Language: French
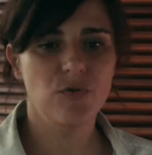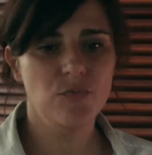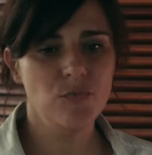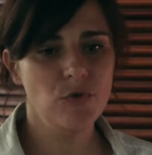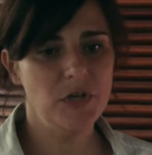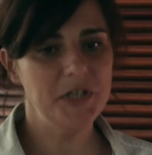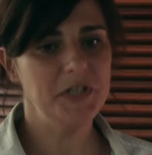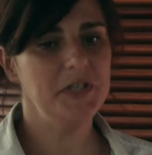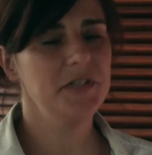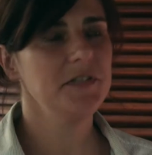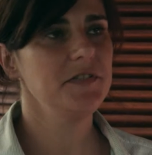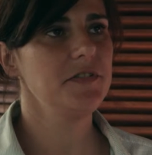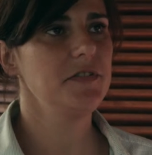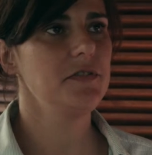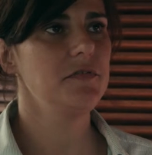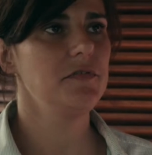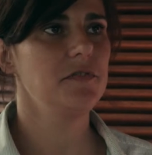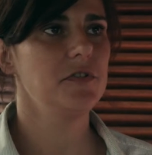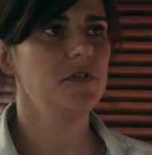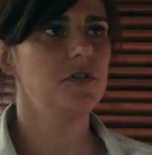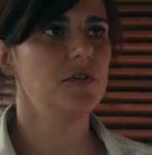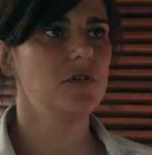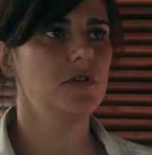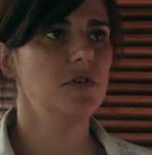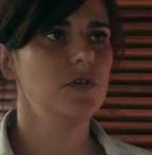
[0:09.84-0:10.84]
aux moyens
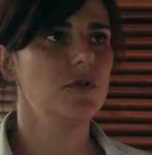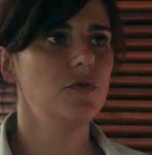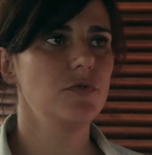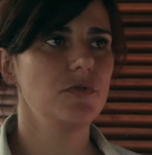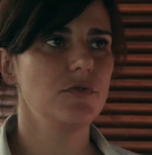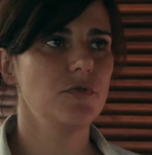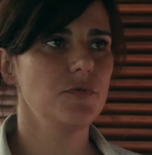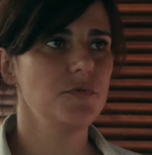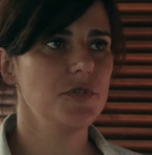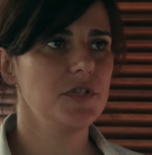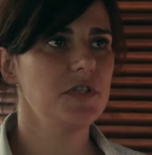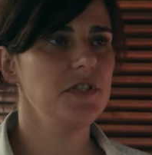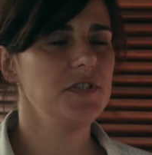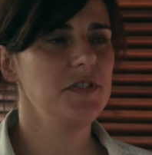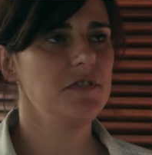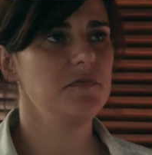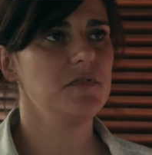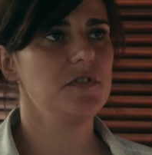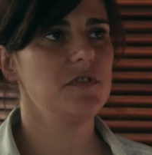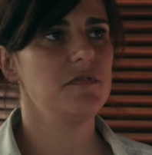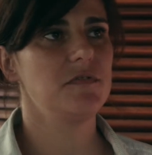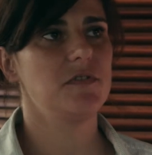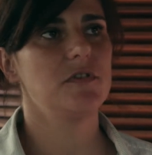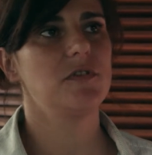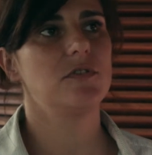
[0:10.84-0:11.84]
différents, aux objectifs
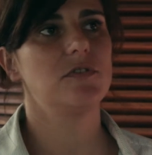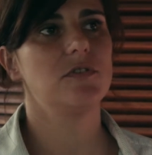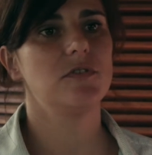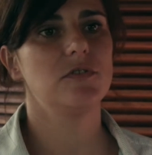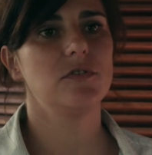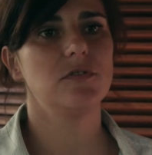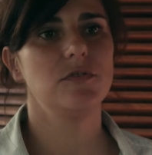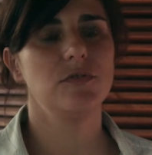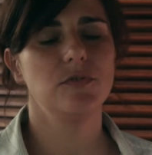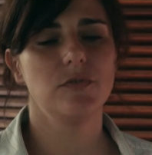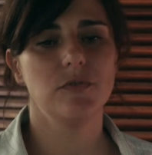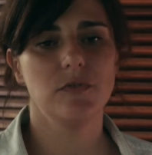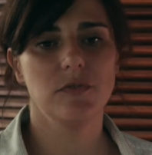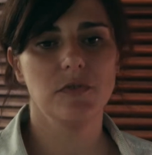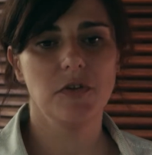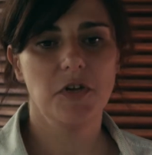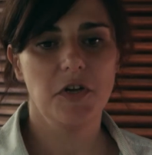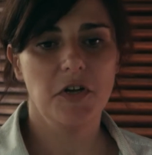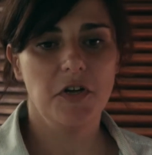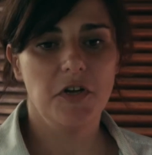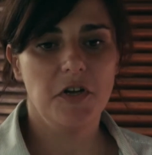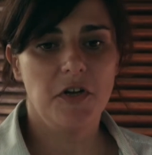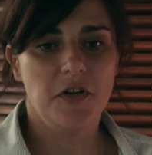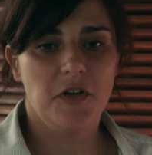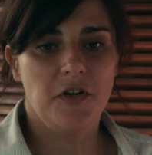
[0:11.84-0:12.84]
différents. Euh.
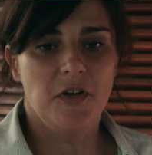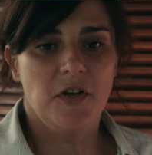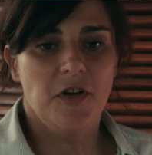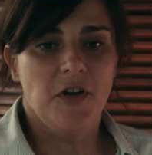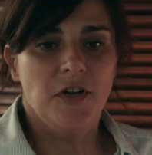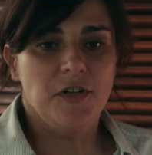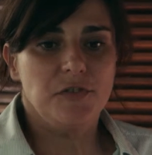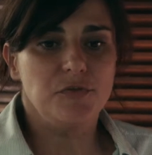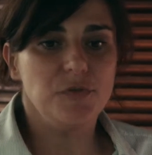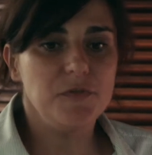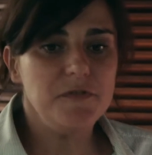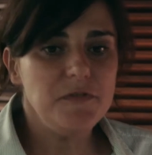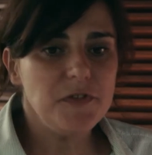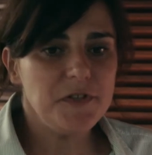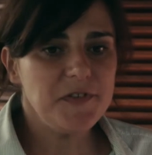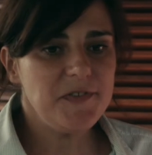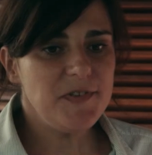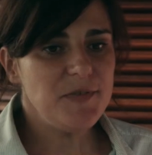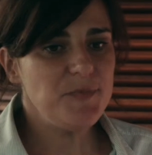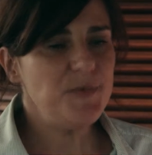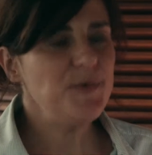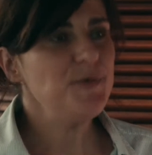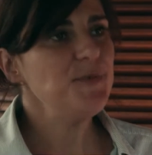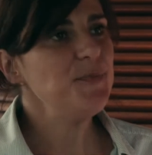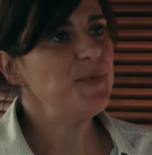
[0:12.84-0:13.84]
Donc
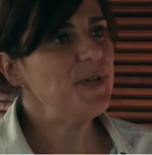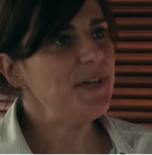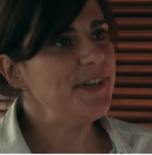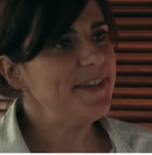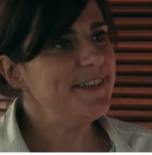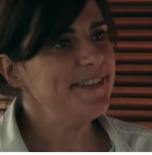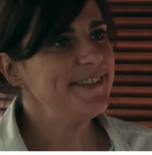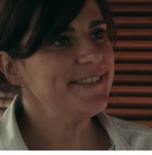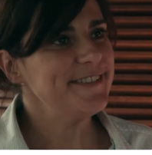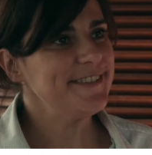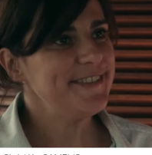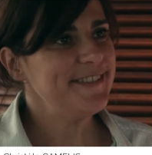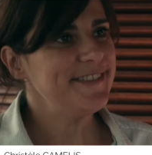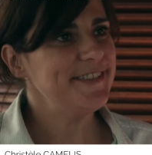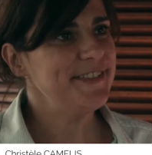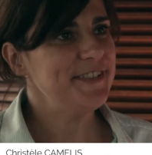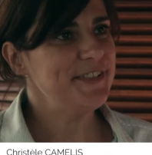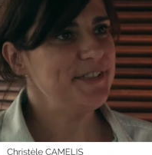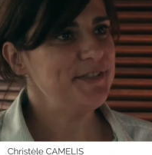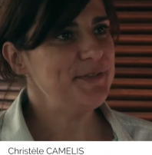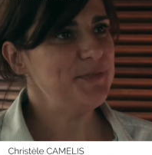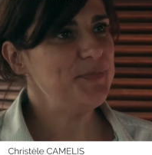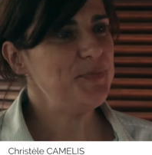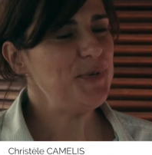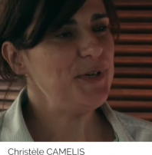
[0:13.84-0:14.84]
forcément, ben,
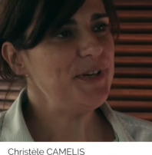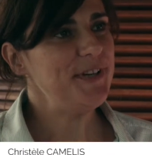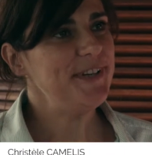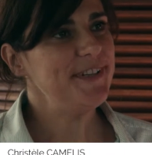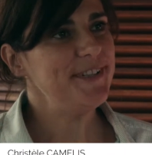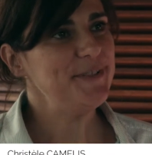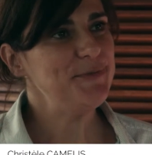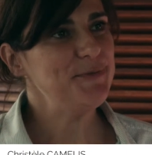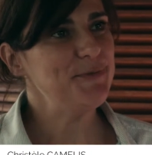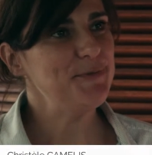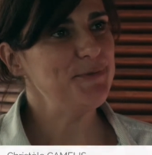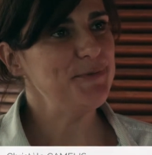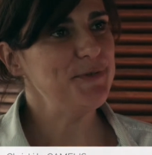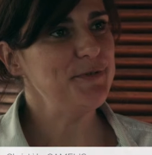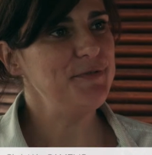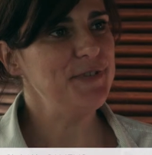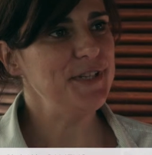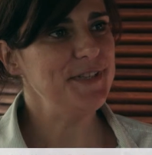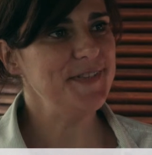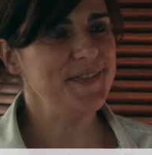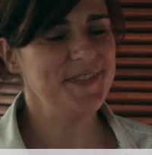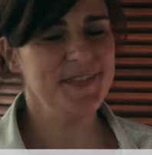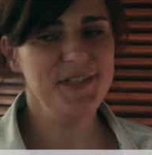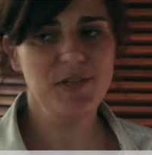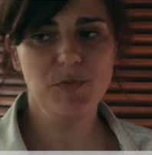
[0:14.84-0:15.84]
c'est pas toujours
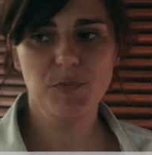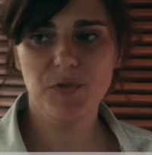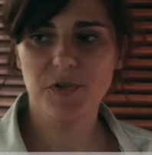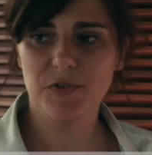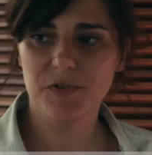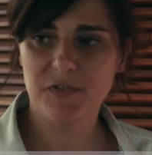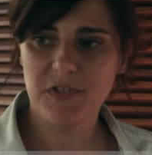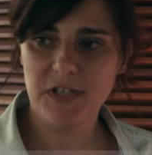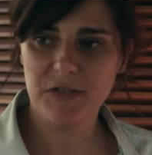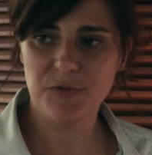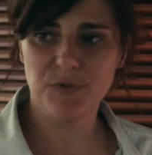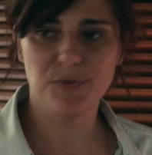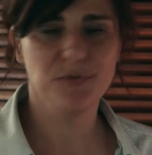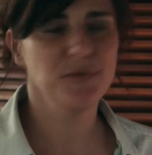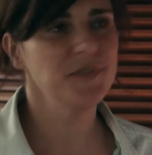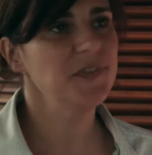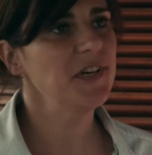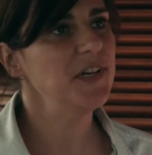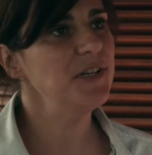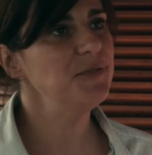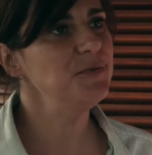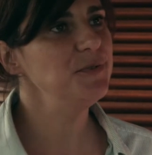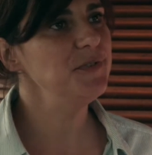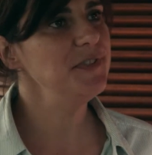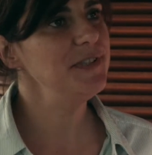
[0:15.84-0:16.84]
facile, mais on a eu, ça
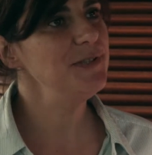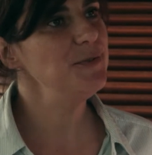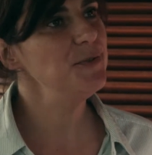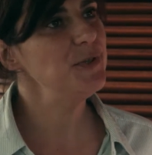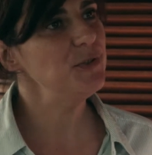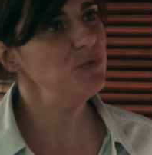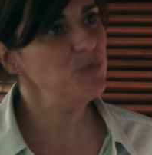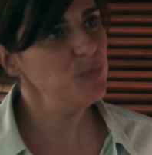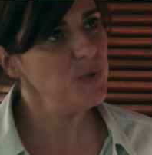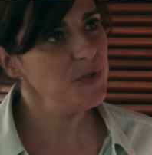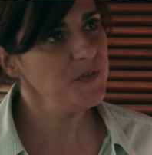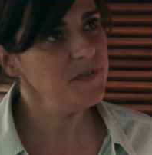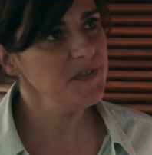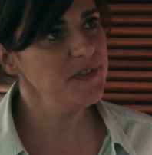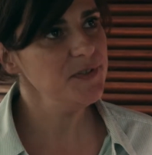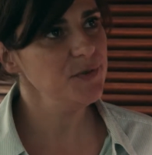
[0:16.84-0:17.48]
a donné lieu à de bonnes